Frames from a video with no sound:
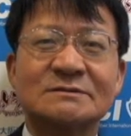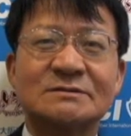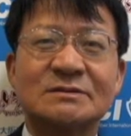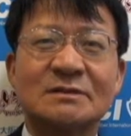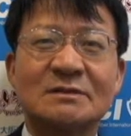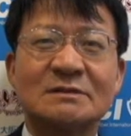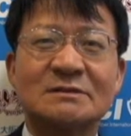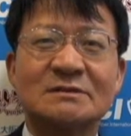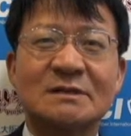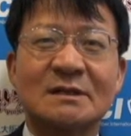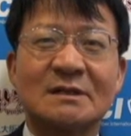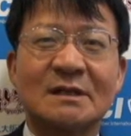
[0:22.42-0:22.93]
そ
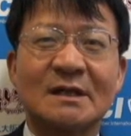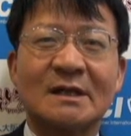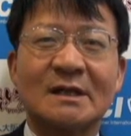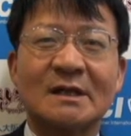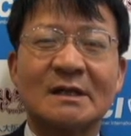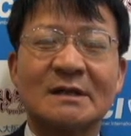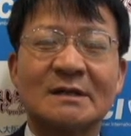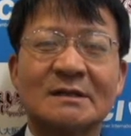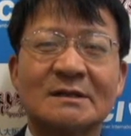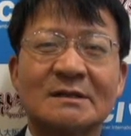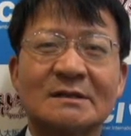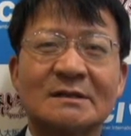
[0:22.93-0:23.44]
れぞれ
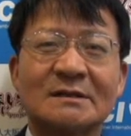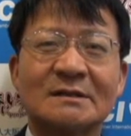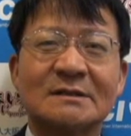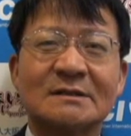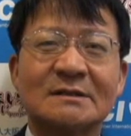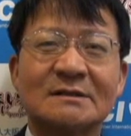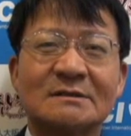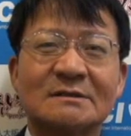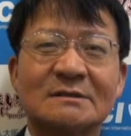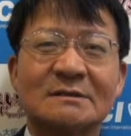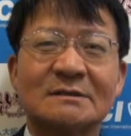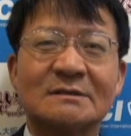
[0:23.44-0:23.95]

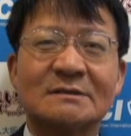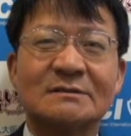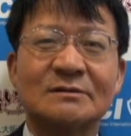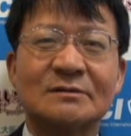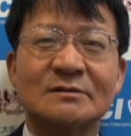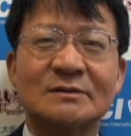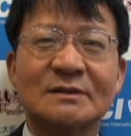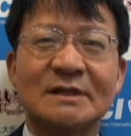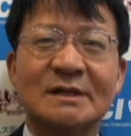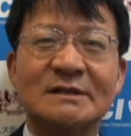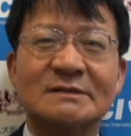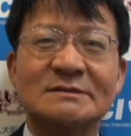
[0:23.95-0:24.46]

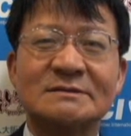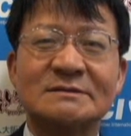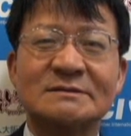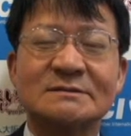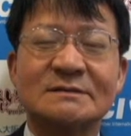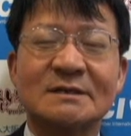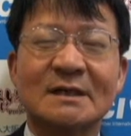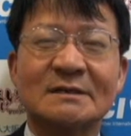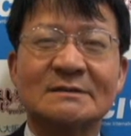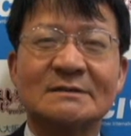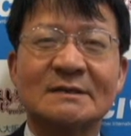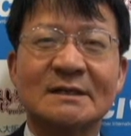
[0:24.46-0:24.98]
の年
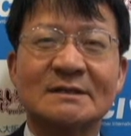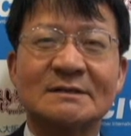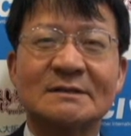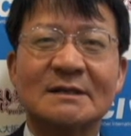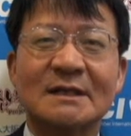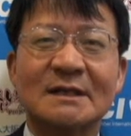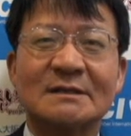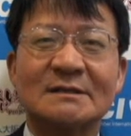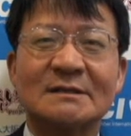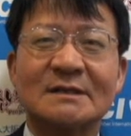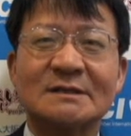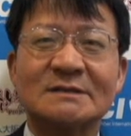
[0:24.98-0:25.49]
数が経っ
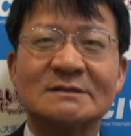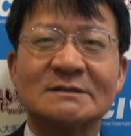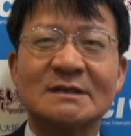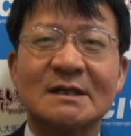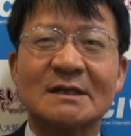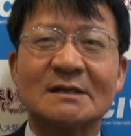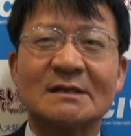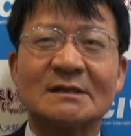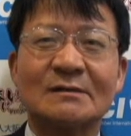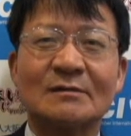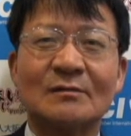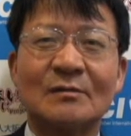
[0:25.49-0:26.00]
たんです
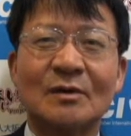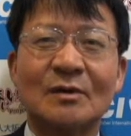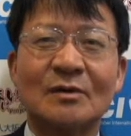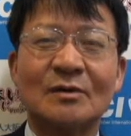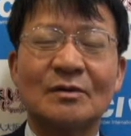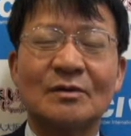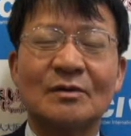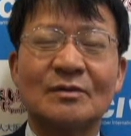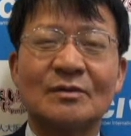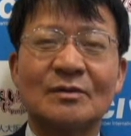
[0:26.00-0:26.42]
けれども